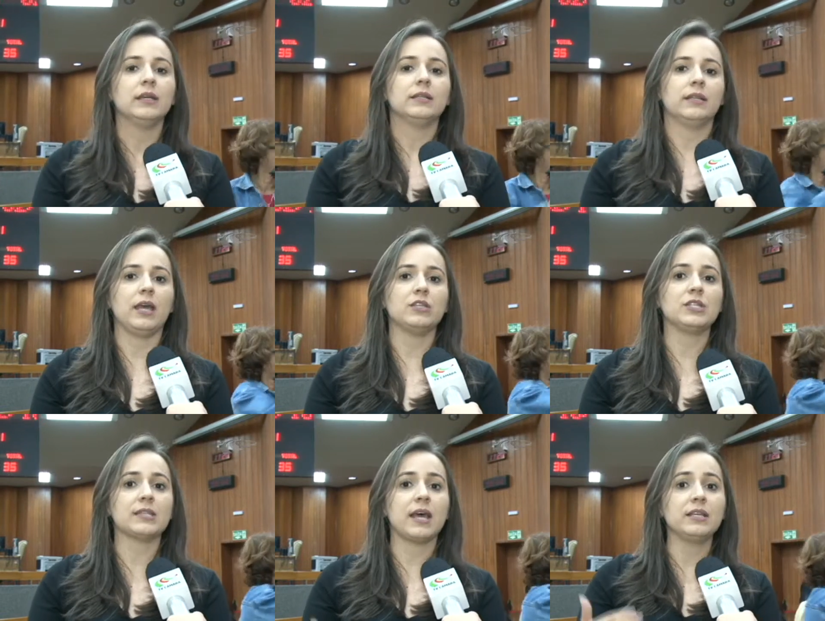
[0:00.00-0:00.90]
né, de
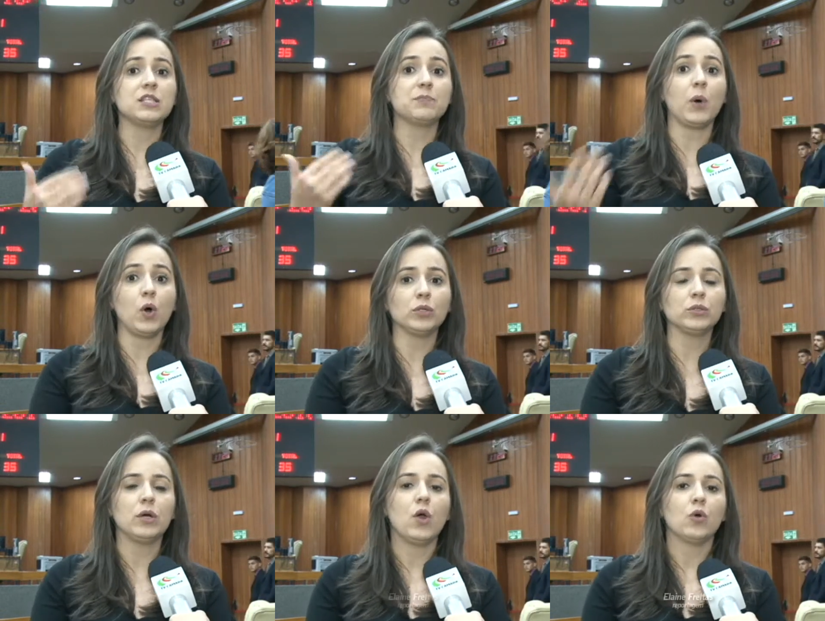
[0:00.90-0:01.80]
estar
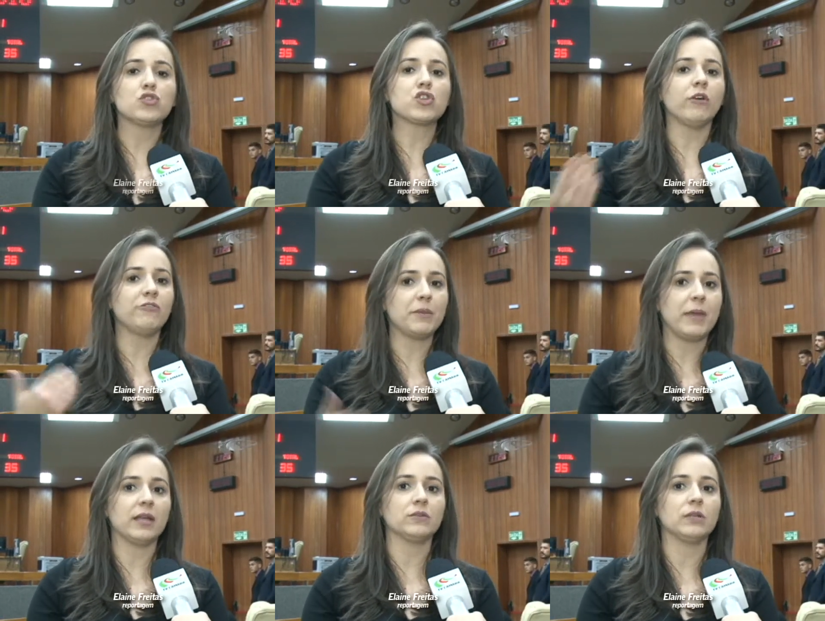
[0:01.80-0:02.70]
expondo o
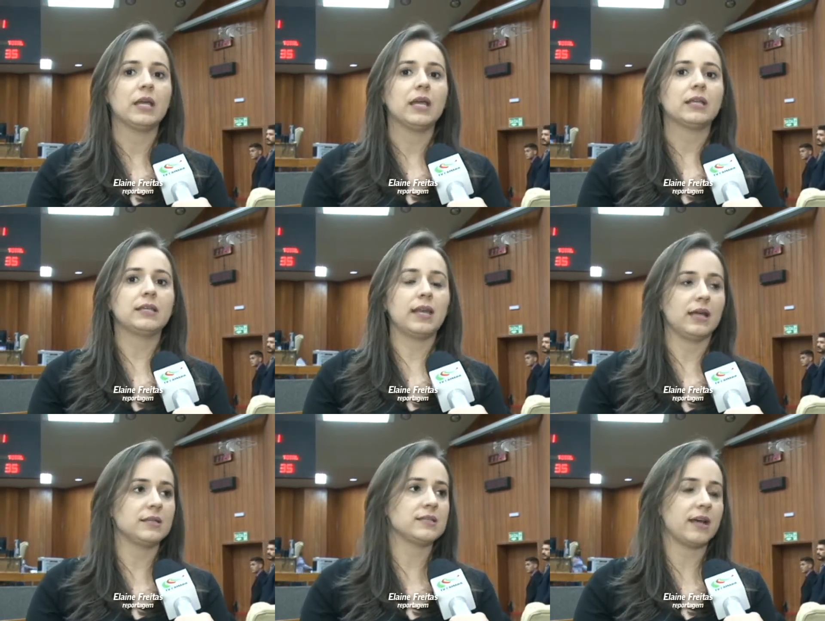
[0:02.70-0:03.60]
sofrimento que
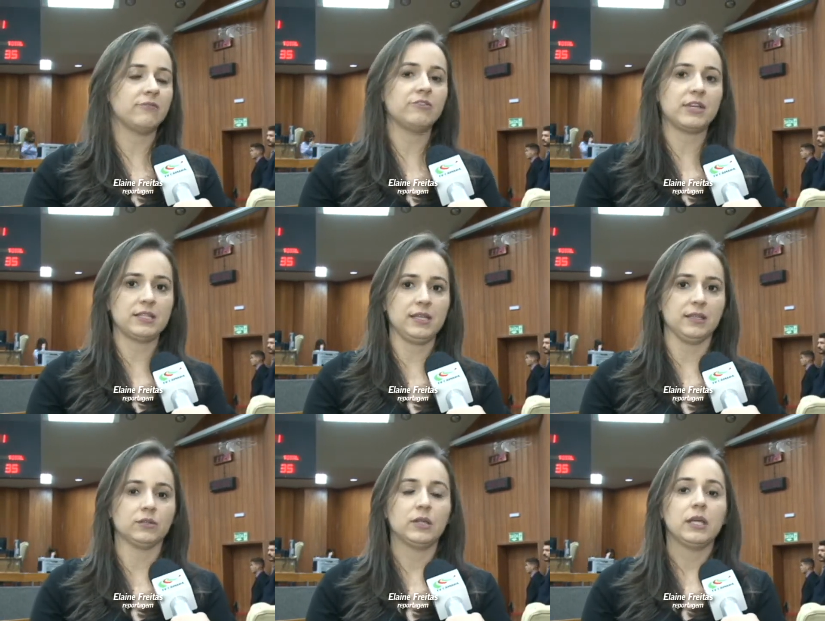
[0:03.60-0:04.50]
ela está
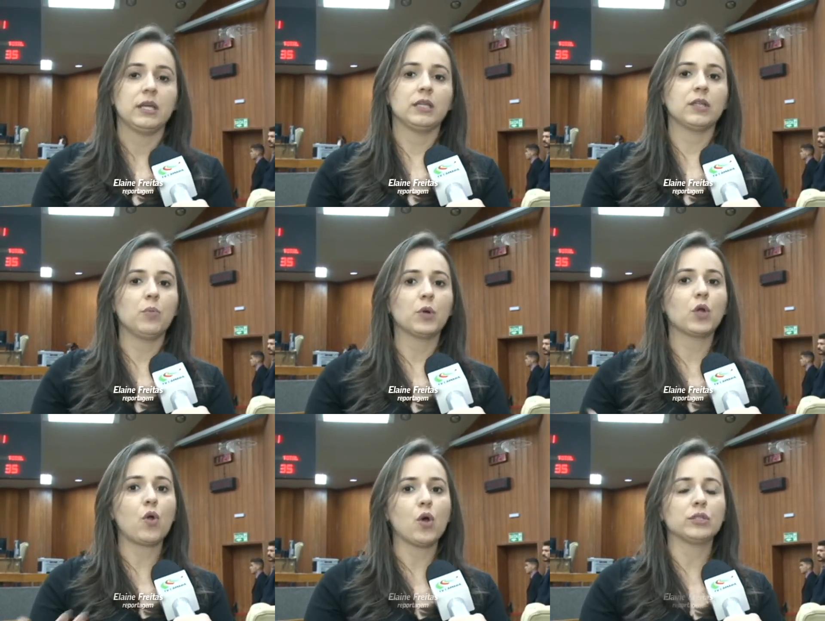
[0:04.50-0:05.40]
vivenciando. Então, por
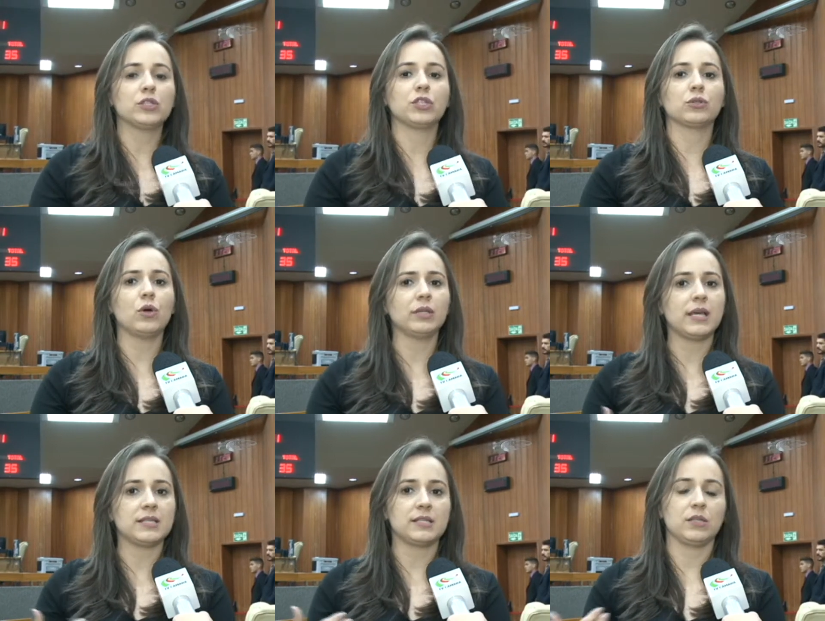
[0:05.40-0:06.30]
conta de toda
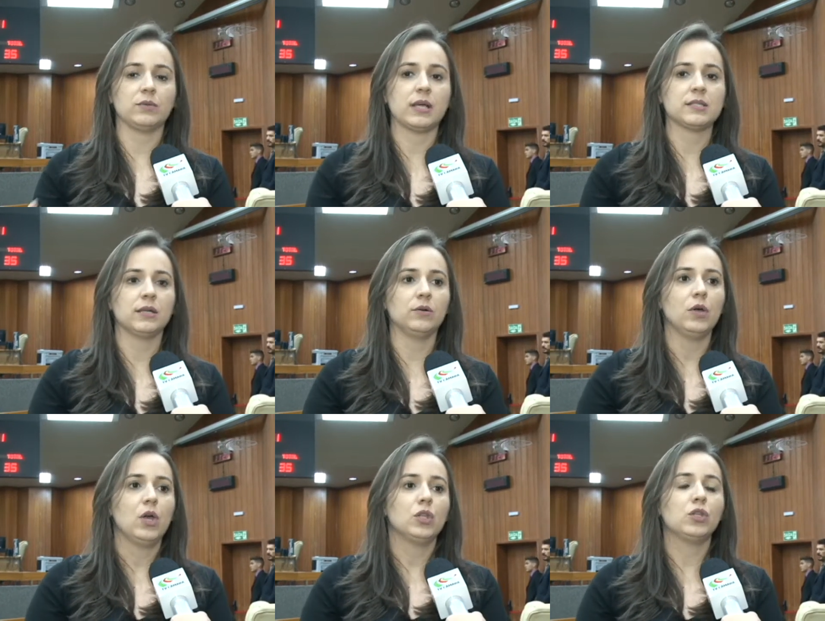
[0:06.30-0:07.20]
essa situação,
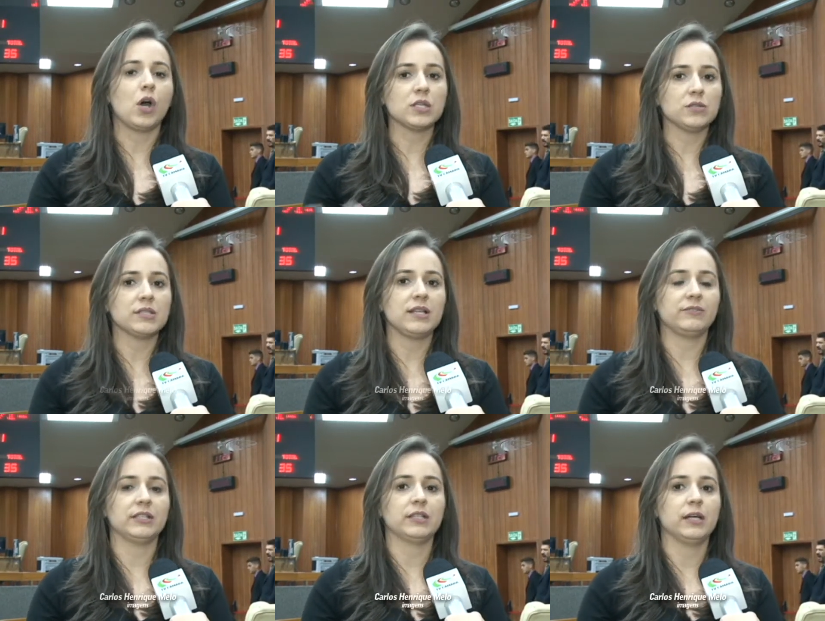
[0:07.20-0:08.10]
nós nos
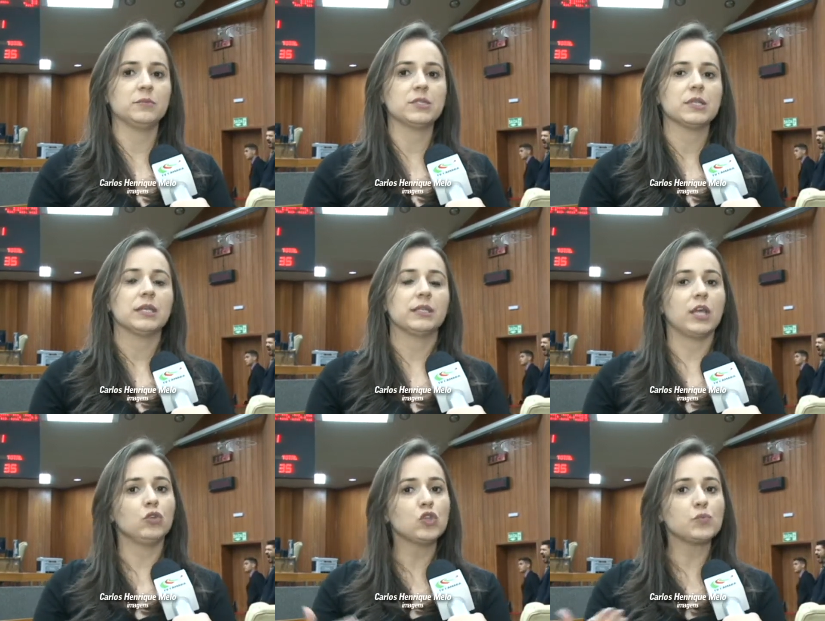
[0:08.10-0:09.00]
levantamos,
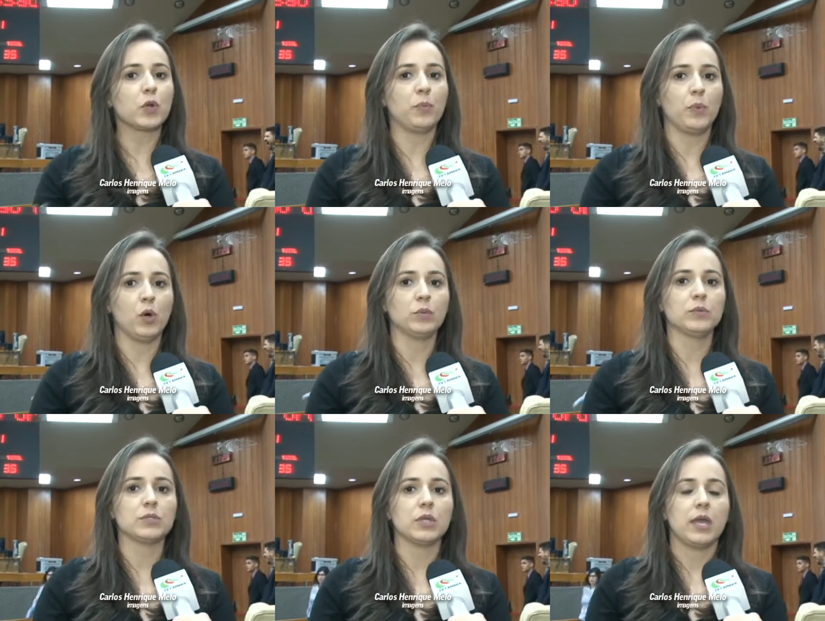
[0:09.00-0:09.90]
né, nos
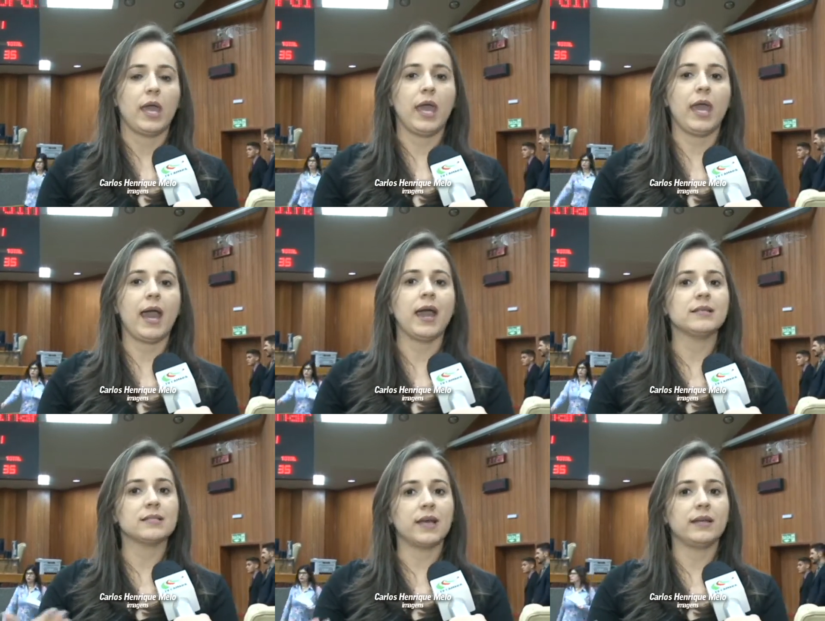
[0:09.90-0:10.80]
propomos é, a
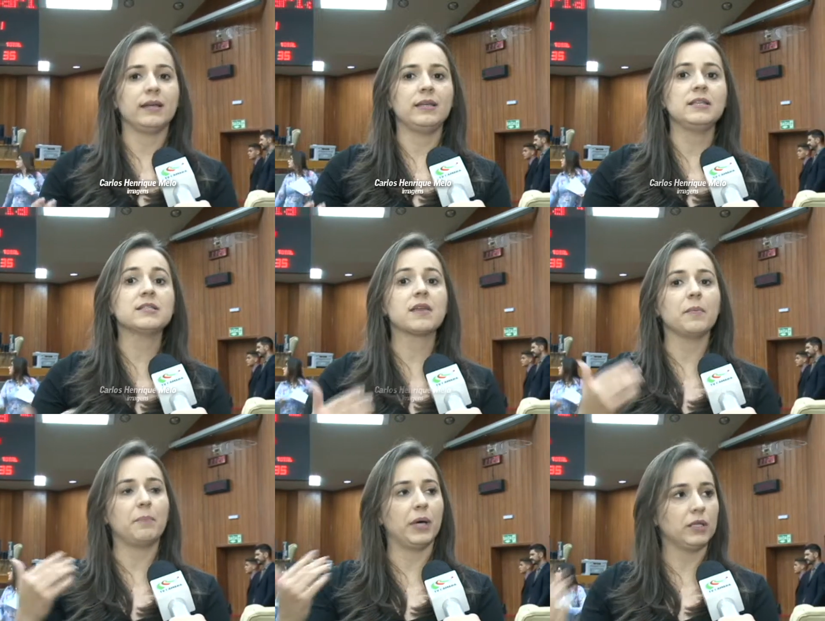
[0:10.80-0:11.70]
estar aí
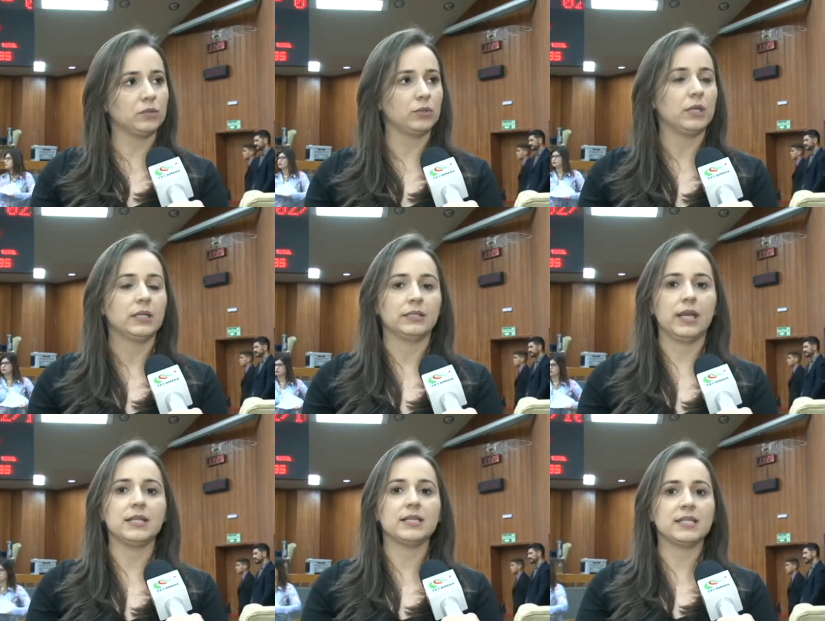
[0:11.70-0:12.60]
estampando
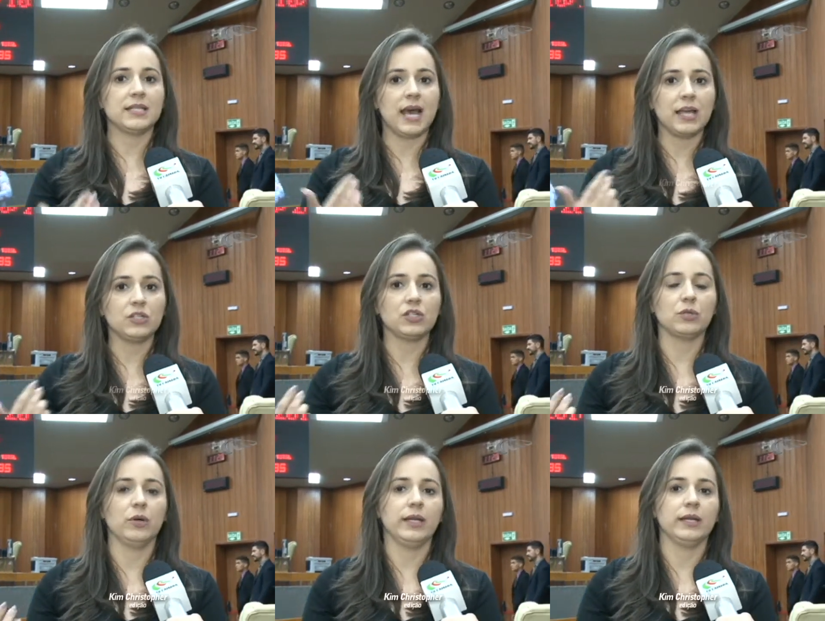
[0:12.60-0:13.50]
né, na cidade de
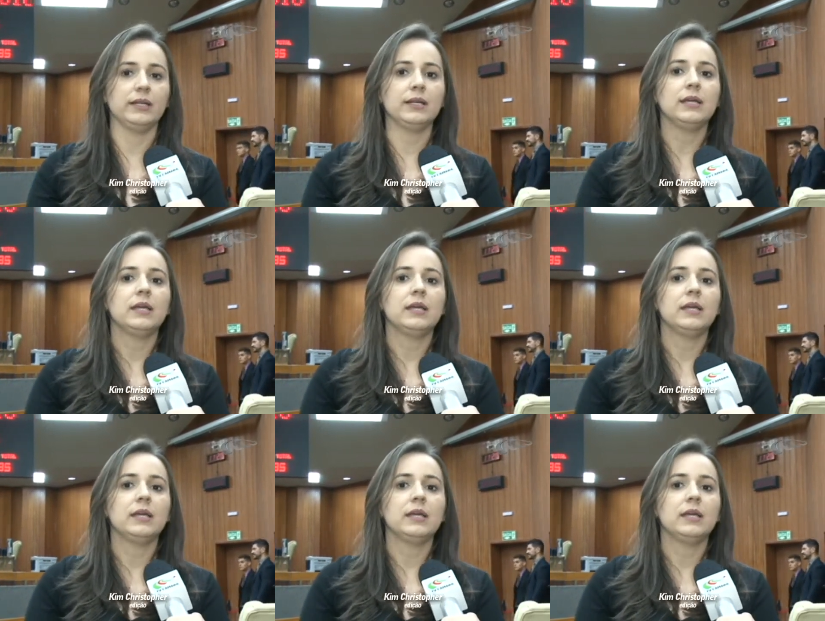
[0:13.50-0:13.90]
Goiânia